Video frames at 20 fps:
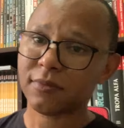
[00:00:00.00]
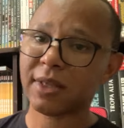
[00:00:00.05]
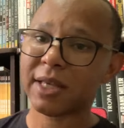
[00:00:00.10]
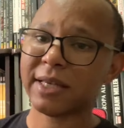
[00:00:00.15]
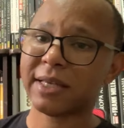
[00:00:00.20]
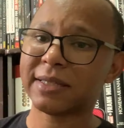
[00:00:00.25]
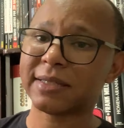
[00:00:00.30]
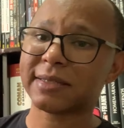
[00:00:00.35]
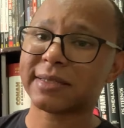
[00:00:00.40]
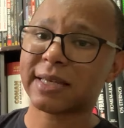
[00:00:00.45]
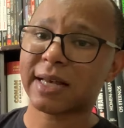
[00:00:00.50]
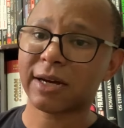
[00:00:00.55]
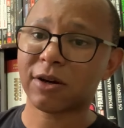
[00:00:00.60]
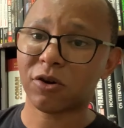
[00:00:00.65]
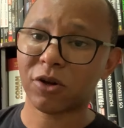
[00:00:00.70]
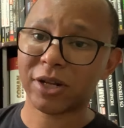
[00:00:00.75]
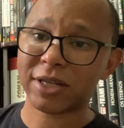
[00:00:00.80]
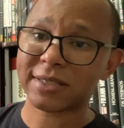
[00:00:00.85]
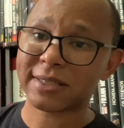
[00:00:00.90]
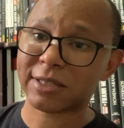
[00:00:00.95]
Essa
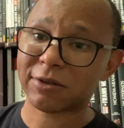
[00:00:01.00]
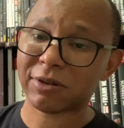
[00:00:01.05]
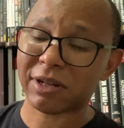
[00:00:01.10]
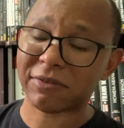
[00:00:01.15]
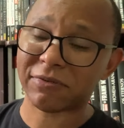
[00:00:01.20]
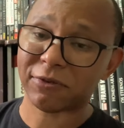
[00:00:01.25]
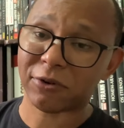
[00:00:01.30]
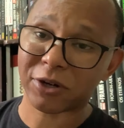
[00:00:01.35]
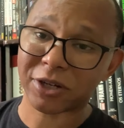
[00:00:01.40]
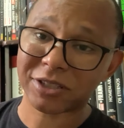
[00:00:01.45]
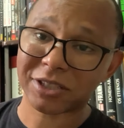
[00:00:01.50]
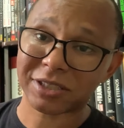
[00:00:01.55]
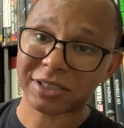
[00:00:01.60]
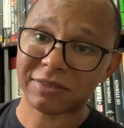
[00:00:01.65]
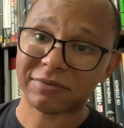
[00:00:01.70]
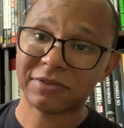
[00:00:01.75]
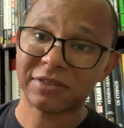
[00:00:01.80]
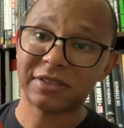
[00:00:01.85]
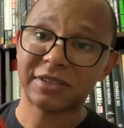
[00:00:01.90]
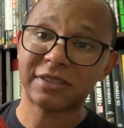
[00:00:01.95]
coleção lá fora já
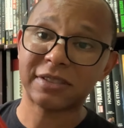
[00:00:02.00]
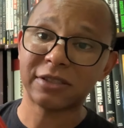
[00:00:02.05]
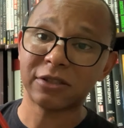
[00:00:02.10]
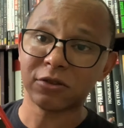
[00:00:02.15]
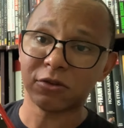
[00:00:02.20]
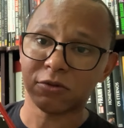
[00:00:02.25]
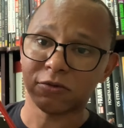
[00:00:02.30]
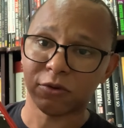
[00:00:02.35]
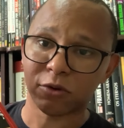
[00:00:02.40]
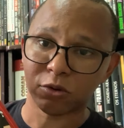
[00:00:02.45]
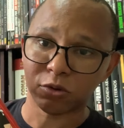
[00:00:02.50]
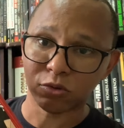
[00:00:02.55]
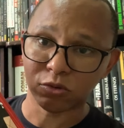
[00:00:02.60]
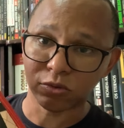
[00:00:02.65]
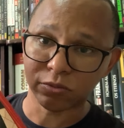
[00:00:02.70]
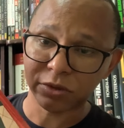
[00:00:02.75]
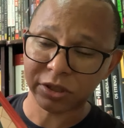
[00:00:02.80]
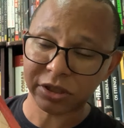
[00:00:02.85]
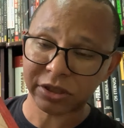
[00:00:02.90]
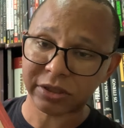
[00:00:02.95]
teve cinco
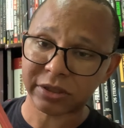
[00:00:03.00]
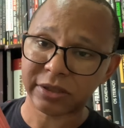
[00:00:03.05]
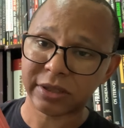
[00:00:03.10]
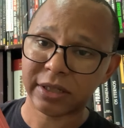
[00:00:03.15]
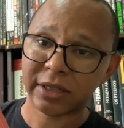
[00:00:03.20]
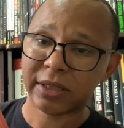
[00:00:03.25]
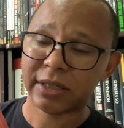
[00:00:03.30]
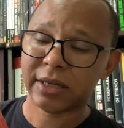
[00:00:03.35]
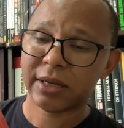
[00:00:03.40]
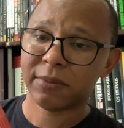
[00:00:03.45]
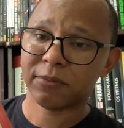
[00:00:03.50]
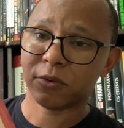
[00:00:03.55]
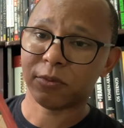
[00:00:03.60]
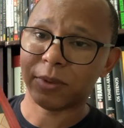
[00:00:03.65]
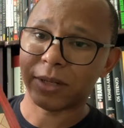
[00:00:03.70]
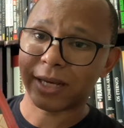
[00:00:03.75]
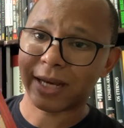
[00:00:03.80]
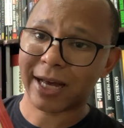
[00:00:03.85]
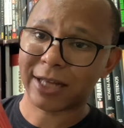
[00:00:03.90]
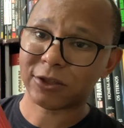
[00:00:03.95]
volumes
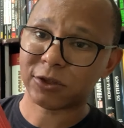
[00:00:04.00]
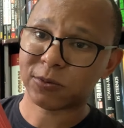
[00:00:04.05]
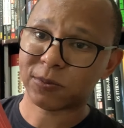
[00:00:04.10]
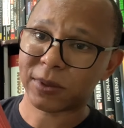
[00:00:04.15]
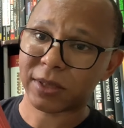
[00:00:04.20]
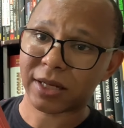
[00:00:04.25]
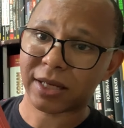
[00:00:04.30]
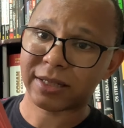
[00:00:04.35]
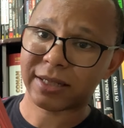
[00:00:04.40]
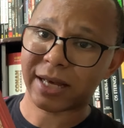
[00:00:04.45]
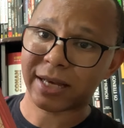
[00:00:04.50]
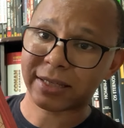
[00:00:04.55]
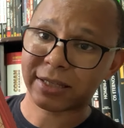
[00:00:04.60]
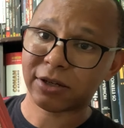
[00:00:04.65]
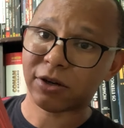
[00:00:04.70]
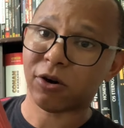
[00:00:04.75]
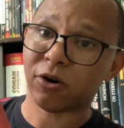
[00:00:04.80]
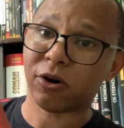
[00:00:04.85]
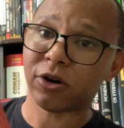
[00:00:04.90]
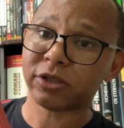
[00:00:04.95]
publicados pela Dark
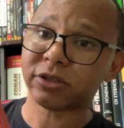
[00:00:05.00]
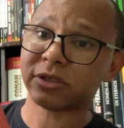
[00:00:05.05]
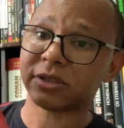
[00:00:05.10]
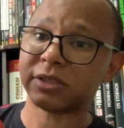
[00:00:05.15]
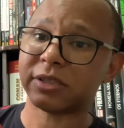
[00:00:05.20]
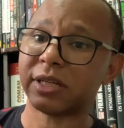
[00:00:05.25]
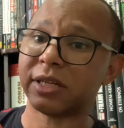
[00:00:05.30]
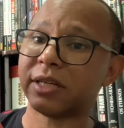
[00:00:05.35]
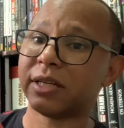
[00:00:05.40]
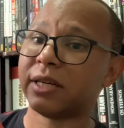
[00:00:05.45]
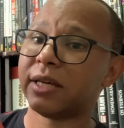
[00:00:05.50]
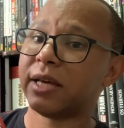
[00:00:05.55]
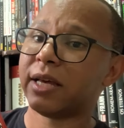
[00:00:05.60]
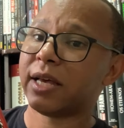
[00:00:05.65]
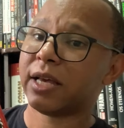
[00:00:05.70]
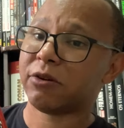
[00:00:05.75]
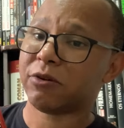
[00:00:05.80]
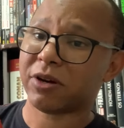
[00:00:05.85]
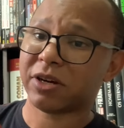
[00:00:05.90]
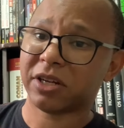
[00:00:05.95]
Horse, né?
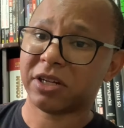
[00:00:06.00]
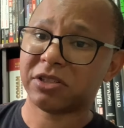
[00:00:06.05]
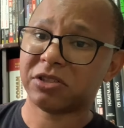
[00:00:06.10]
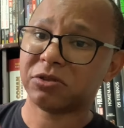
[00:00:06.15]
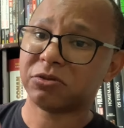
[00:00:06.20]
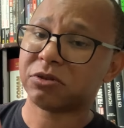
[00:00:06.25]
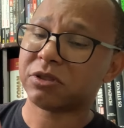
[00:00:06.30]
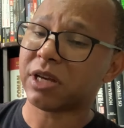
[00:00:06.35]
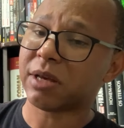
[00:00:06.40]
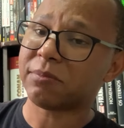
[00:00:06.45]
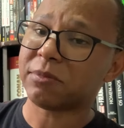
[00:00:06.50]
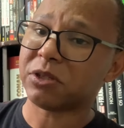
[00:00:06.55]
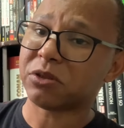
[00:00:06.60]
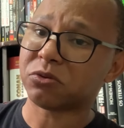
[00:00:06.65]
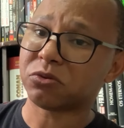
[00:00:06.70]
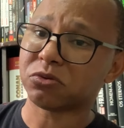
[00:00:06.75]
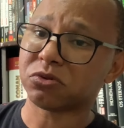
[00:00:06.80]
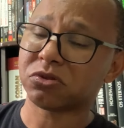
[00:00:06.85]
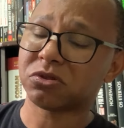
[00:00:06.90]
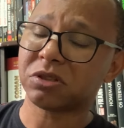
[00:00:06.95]
Eu acredito que a
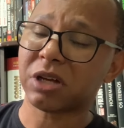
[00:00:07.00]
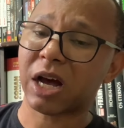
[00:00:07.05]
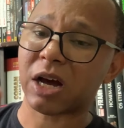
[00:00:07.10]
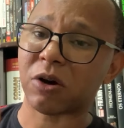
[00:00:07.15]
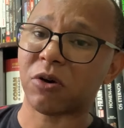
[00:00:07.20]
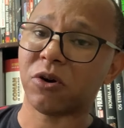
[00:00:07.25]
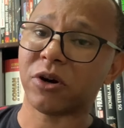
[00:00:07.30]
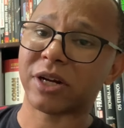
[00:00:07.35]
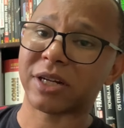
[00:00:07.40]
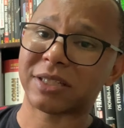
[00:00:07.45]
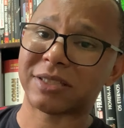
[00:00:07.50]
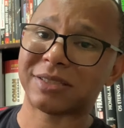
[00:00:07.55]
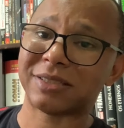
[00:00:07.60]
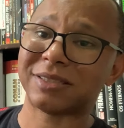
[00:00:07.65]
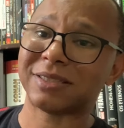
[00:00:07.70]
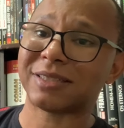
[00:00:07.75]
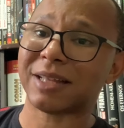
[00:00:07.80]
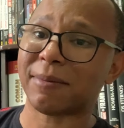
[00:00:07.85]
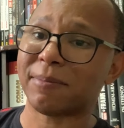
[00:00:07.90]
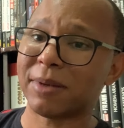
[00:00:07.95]
Mitos, agora que se
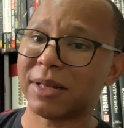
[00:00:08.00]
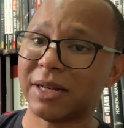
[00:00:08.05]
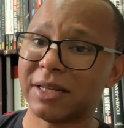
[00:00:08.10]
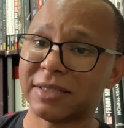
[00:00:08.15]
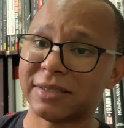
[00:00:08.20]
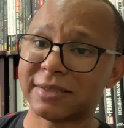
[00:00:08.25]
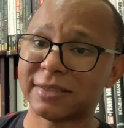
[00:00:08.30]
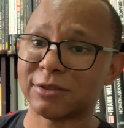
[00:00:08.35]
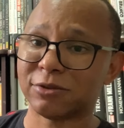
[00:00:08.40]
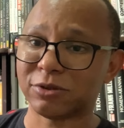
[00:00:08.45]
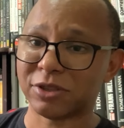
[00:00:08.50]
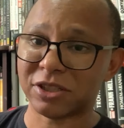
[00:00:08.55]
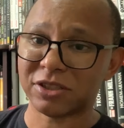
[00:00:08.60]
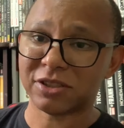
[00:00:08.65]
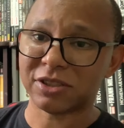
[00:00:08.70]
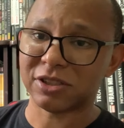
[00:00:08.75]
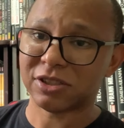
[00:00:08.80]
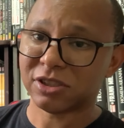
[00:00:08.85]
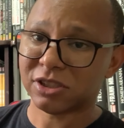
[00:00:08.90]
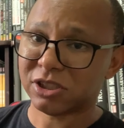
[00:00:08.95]
estabeleceu
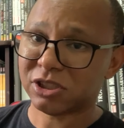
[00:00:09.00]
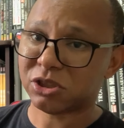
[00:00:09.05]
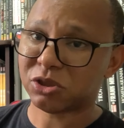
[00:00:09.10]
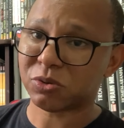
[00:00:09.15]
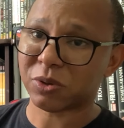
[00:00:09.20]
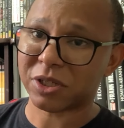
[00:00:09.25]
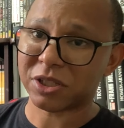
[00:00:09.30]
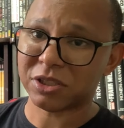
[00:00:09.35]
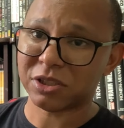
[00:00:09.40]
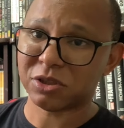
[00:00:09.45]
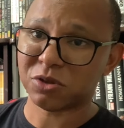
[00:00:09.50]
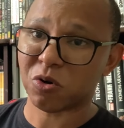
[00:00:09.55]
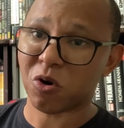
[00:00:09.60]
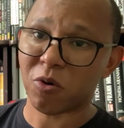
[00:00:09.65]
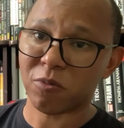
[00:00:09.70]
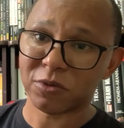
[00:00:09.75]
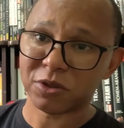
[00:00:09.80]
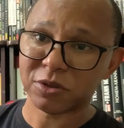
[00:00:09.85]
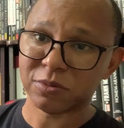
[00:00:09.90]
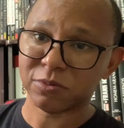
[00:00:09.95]
nesse nicho aí de
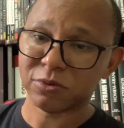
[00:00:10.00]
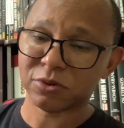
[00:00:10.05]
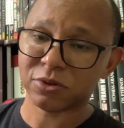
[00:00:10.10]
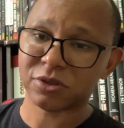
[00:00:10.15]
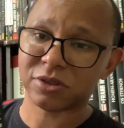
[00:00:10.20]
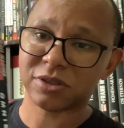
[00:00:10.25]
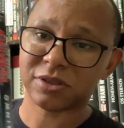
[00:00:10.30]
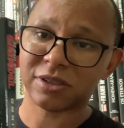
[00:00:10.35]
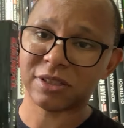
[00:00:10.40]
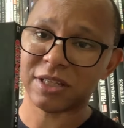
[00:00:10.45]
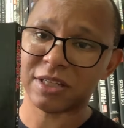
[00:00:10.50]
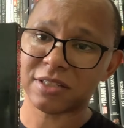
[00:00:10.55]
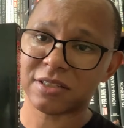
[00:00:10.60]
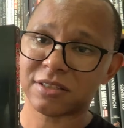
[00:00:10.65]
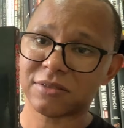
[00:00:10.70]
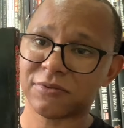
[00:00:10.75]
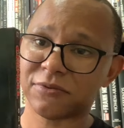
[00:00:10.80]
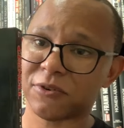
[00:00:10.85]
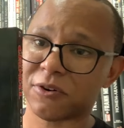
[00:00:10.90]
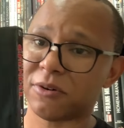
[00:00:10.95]
ônibus
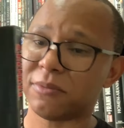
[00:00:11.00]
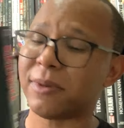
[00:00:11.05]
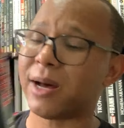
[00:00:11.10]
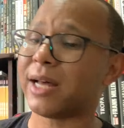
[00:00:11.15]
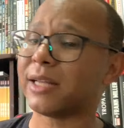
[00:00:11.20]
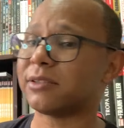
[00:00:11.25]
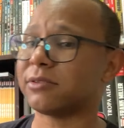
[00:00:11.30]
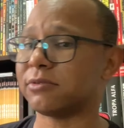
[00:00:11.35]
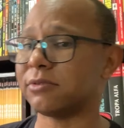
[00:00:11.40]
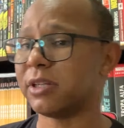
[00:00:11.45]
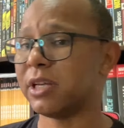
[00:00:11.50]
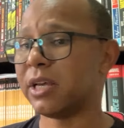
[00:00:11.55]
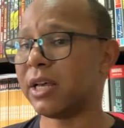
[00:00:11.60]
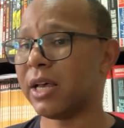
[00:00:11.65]
neste formato,